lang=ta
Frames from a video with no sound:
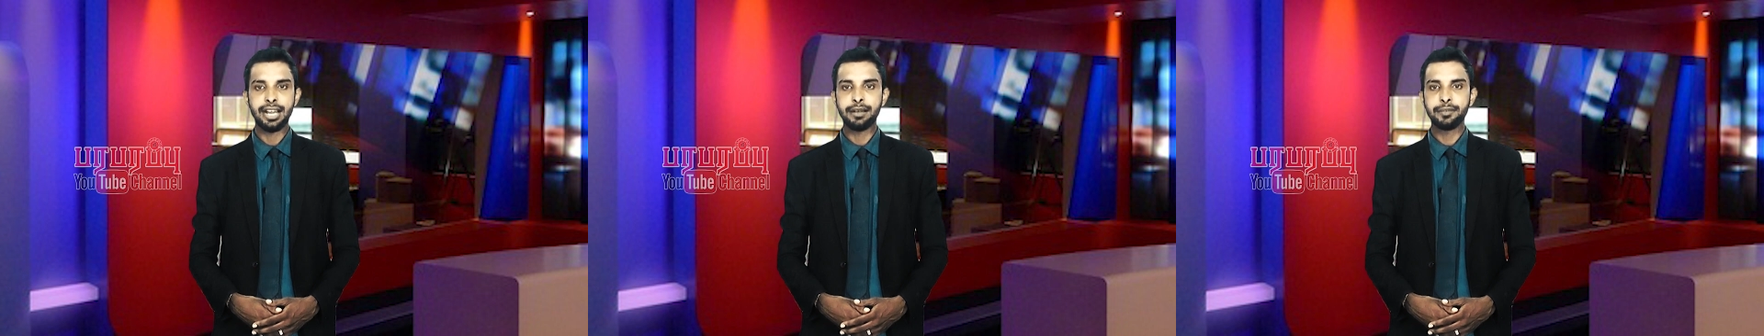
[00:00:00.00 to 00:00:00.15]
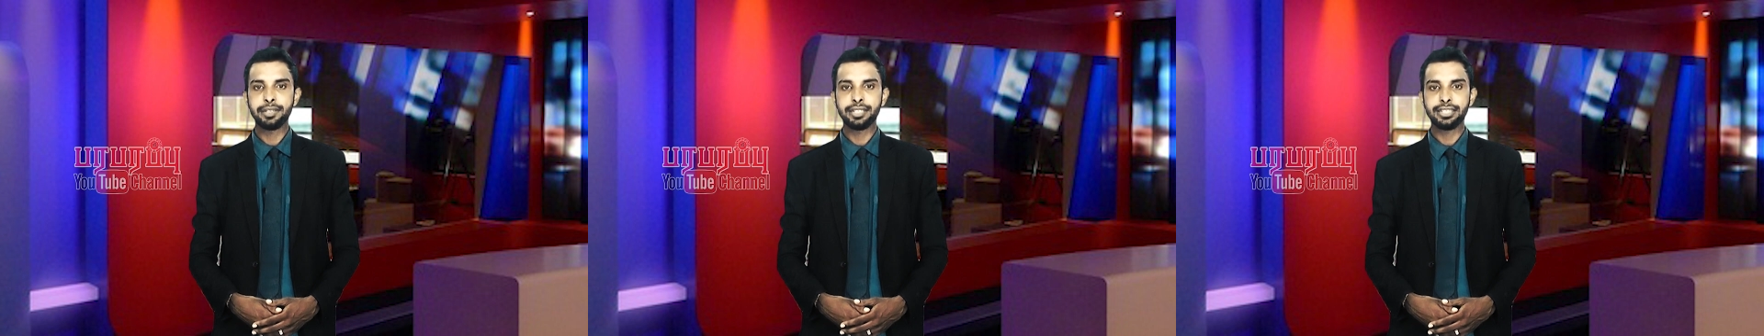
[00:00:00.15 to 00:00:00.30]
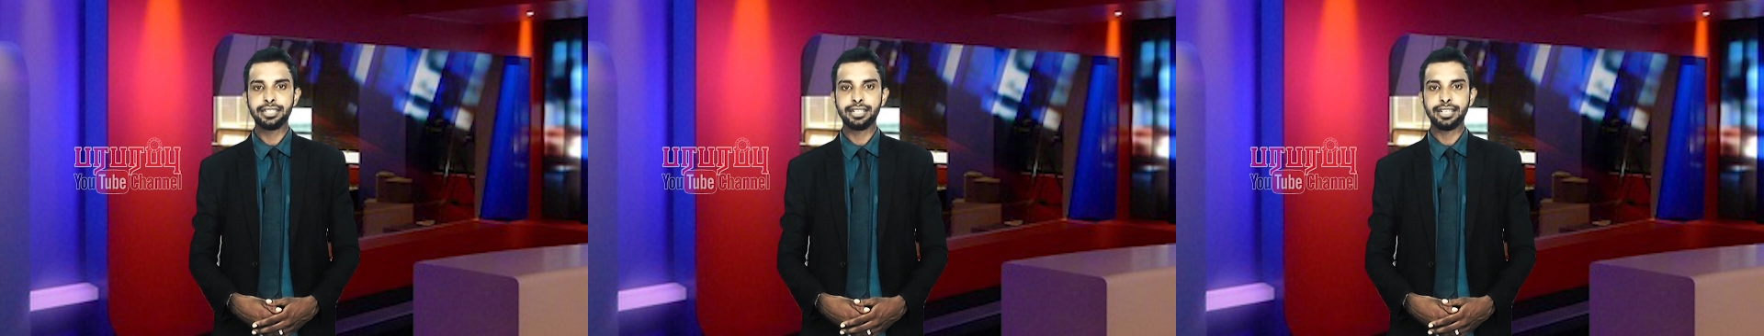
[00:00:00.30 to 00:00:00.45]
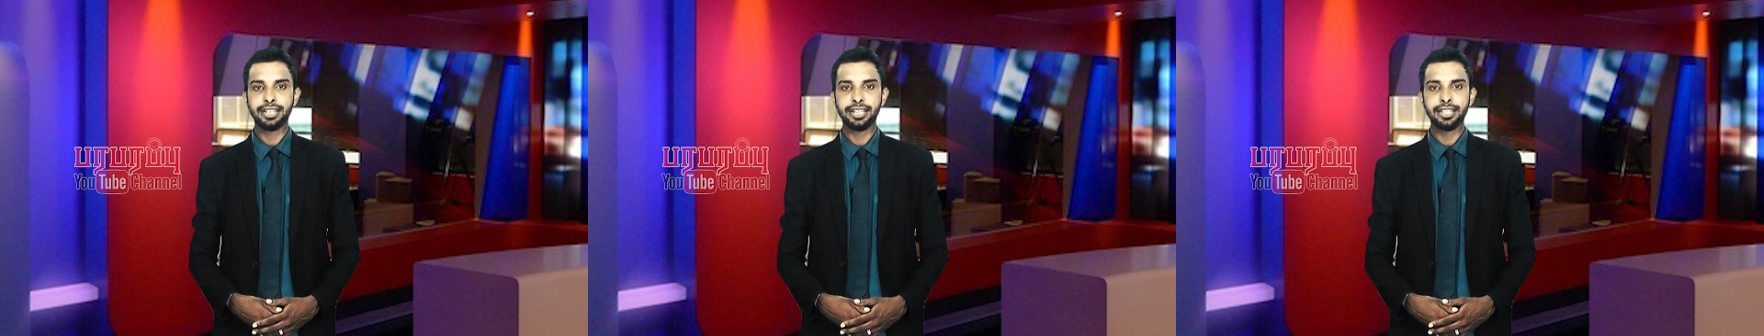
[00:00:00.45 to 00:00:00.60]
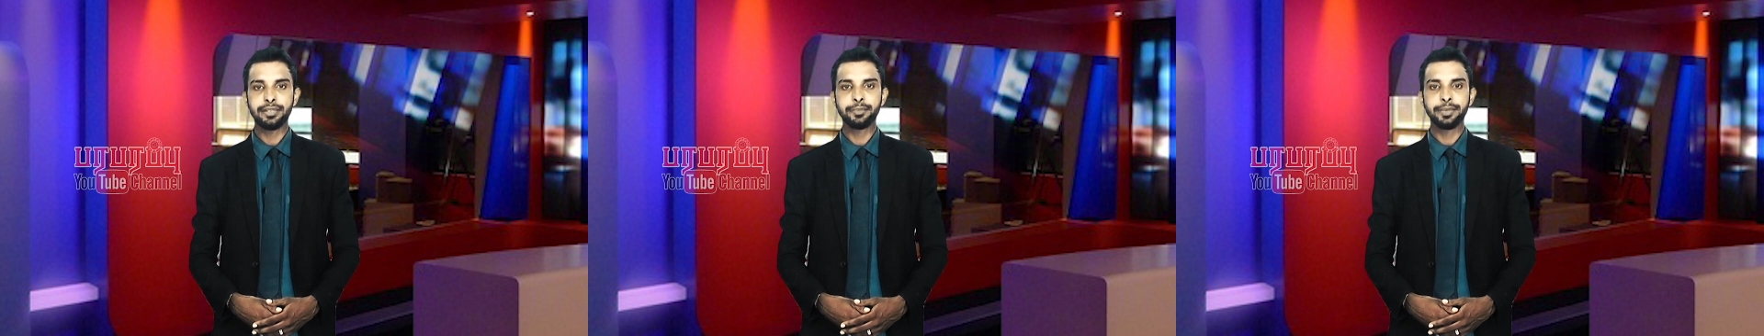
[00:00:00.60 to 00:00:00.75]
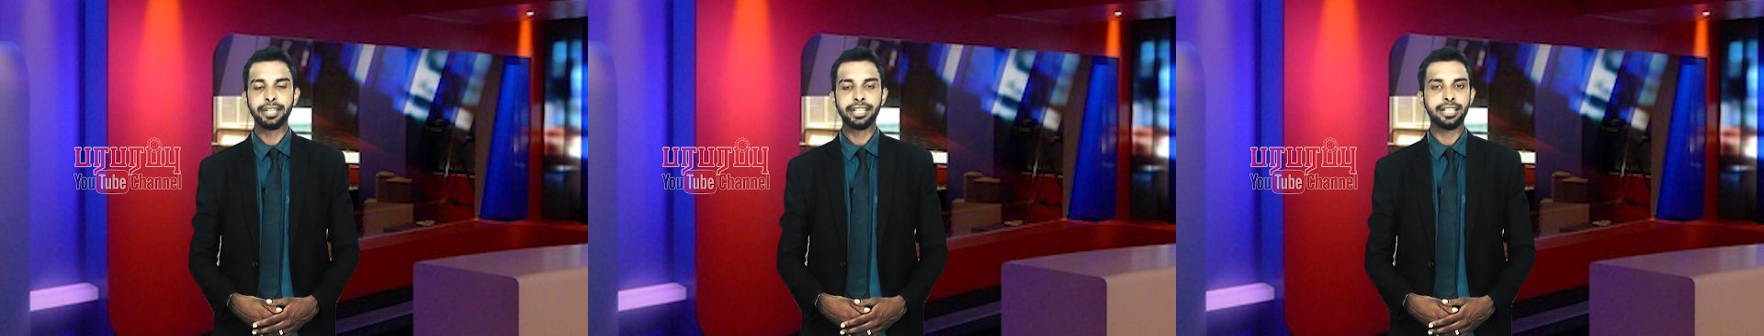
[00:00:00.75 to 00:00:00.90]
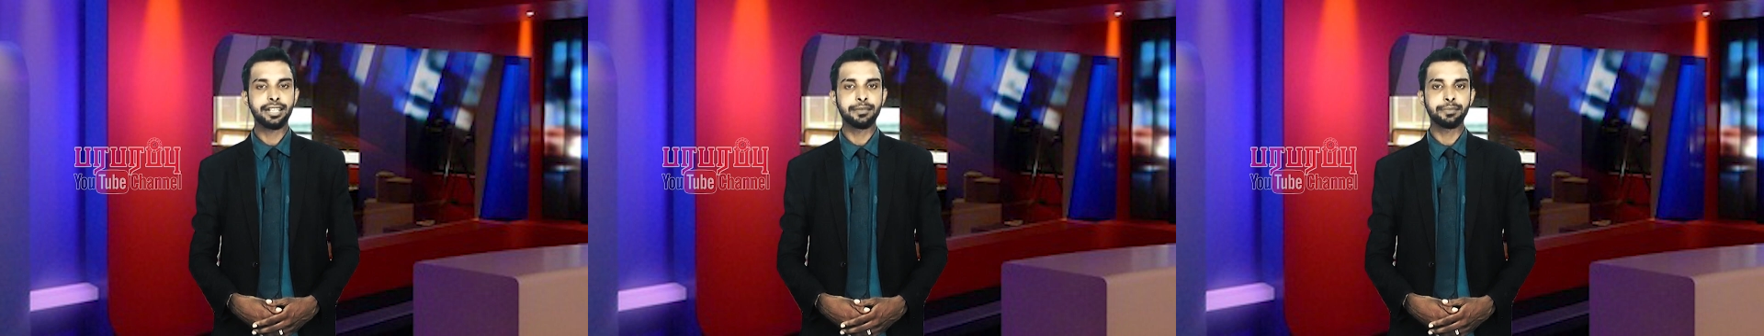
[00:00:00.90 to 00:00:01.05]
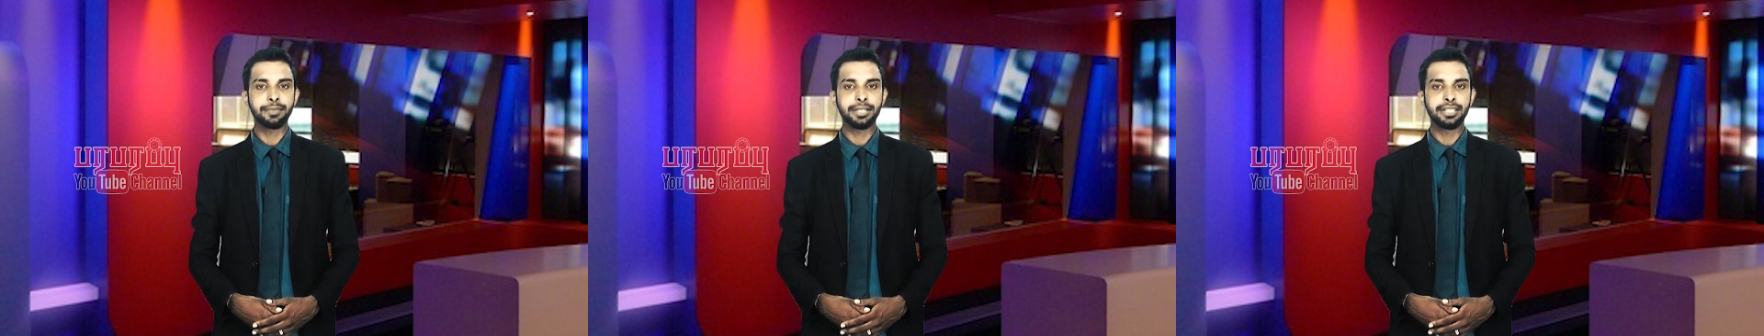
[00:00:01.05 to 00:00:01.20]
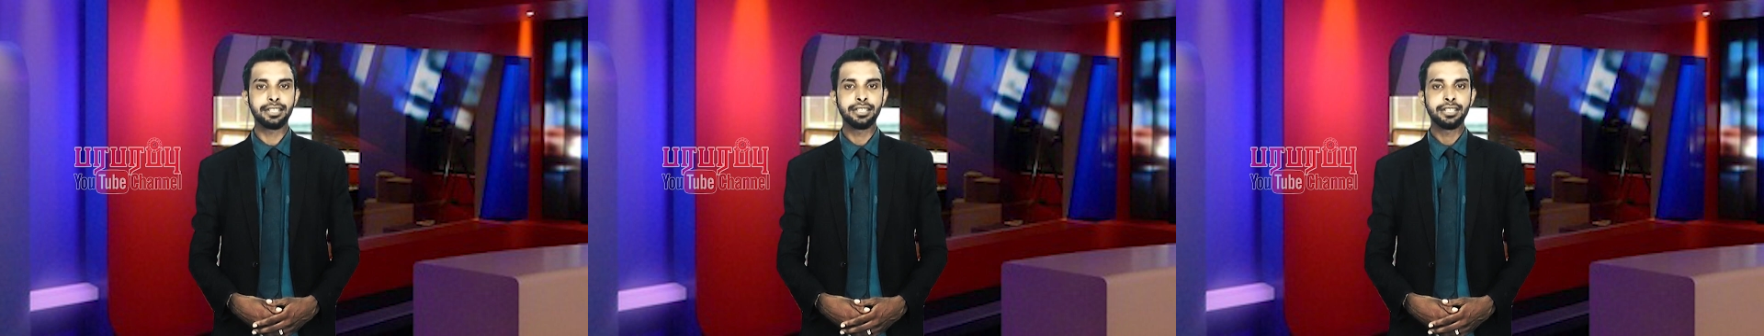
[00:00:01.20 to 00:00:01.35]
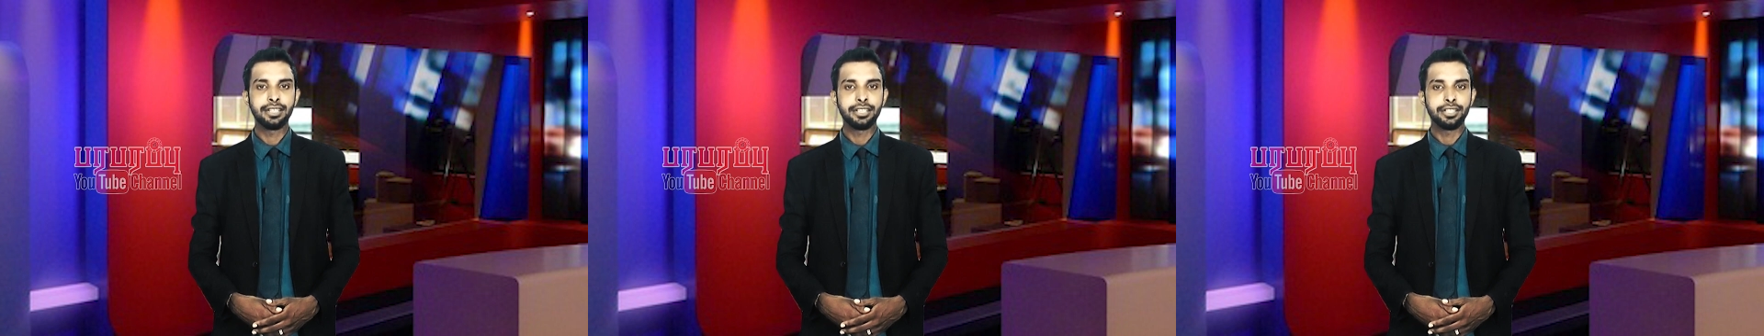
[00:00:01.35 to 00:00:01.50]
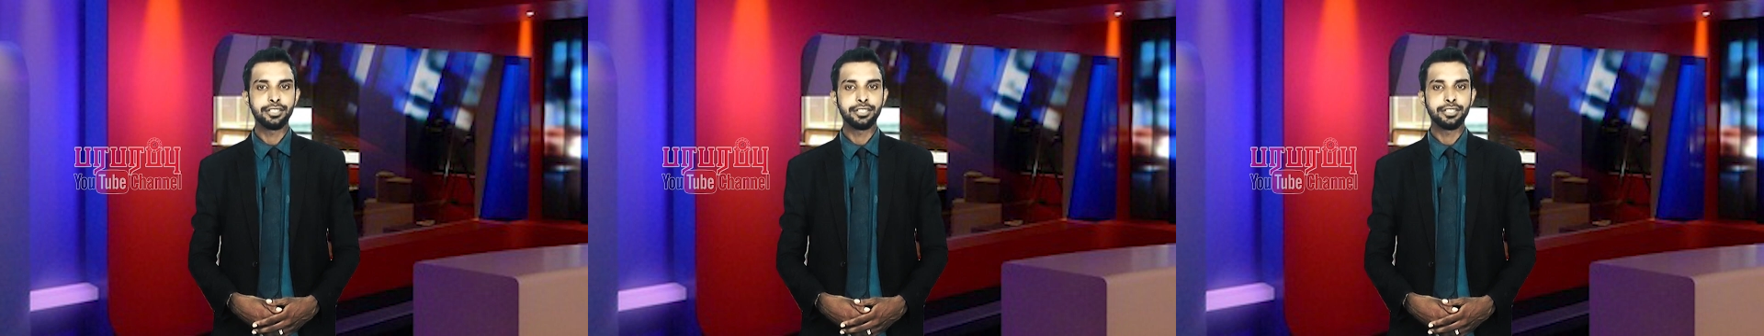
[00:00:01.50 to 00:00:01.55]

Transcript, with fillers: அமெரிக்க கடற்படை கப்பல்